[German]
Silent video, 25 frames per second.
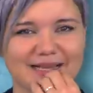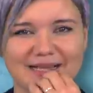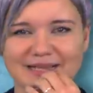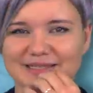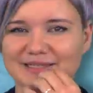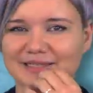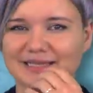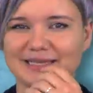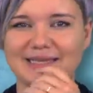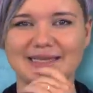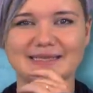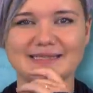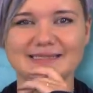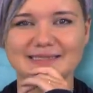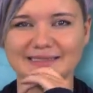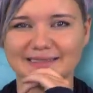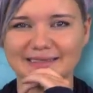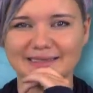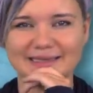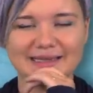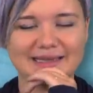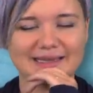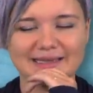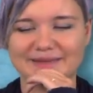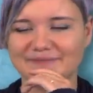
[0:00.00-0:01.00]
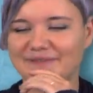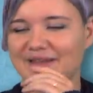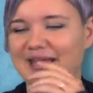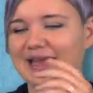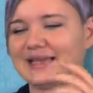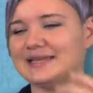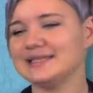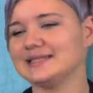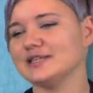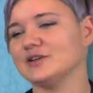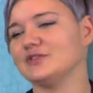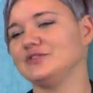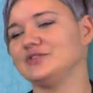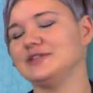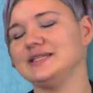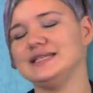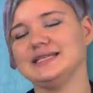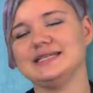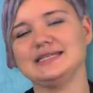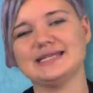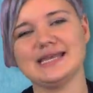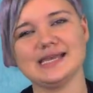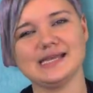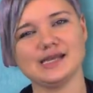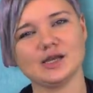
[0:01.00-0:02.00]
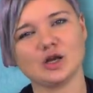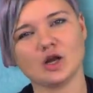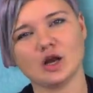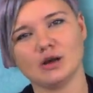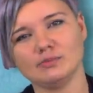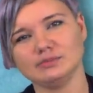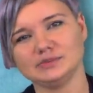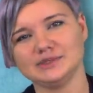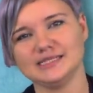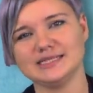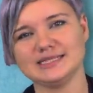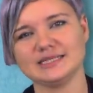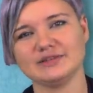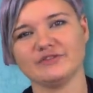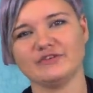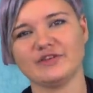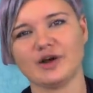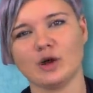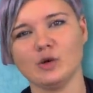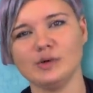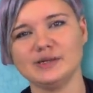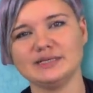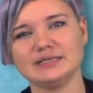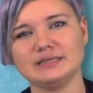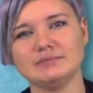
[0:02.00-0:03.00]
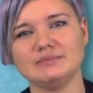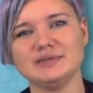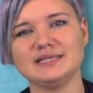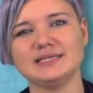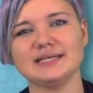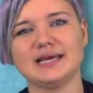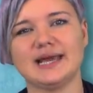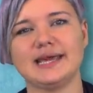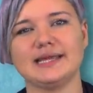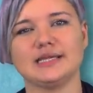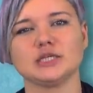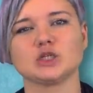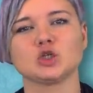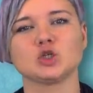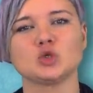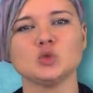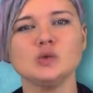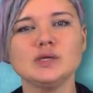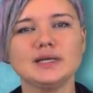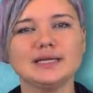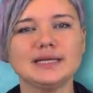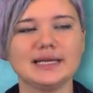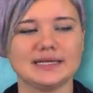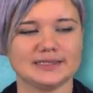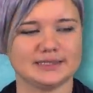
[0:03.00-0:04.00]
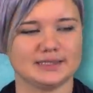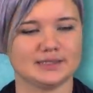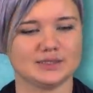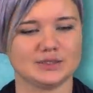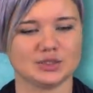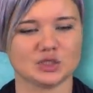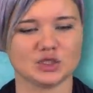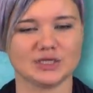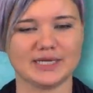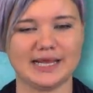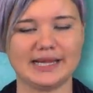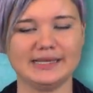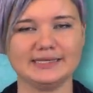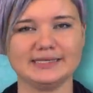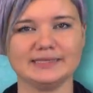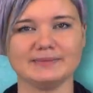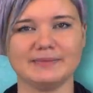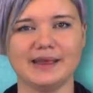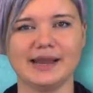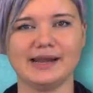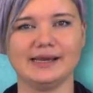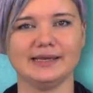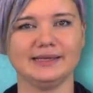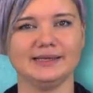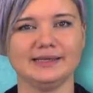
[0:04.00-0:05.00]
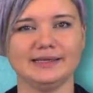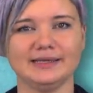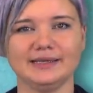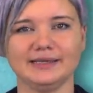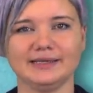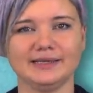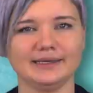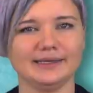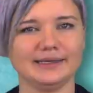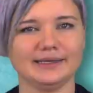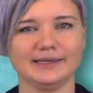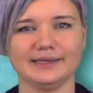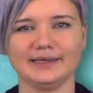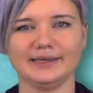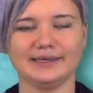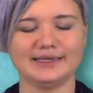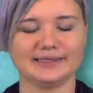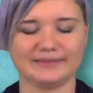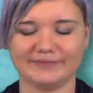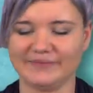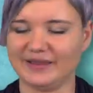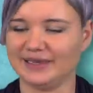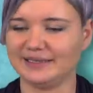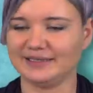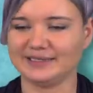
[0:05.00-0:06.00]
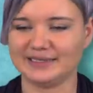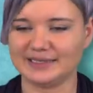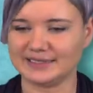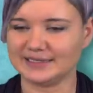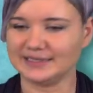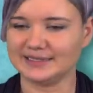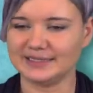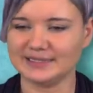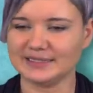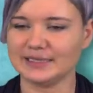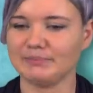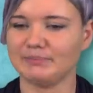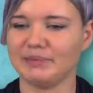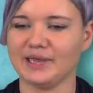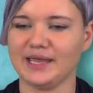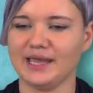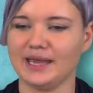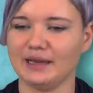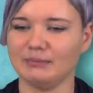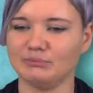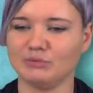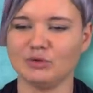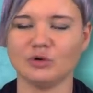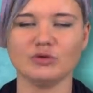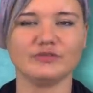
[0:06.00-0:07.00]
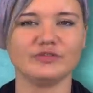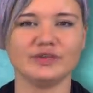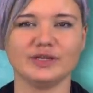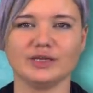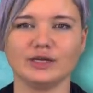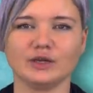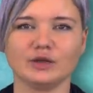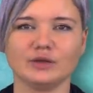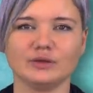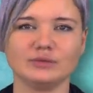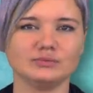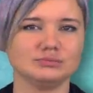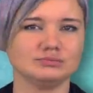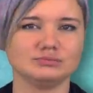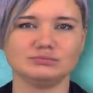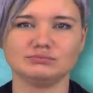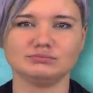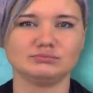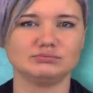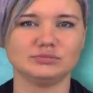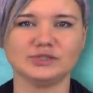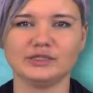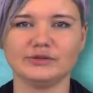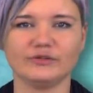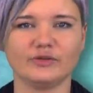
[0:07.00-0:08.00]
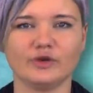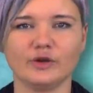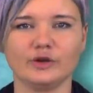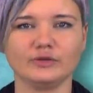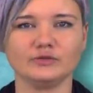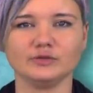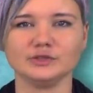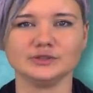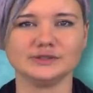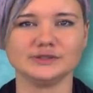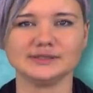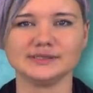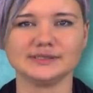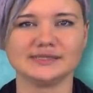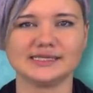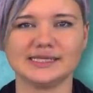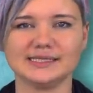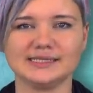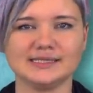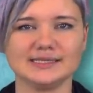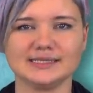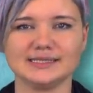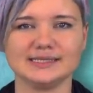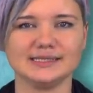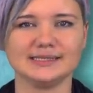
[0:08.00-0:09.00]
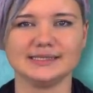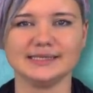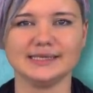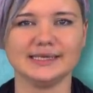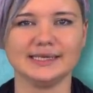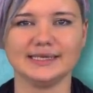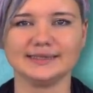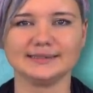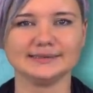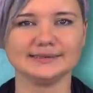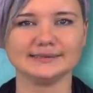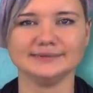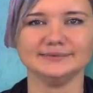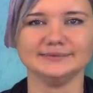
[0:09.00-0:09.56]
Also Kinder, wer ist auf die Idee gekommen, diese Frau in die Mitte einer Schulklasse zu stellen? Ich meine, ich werde, dass dieser PR-Profi gefeuert worden ist, der diese Idee hatte.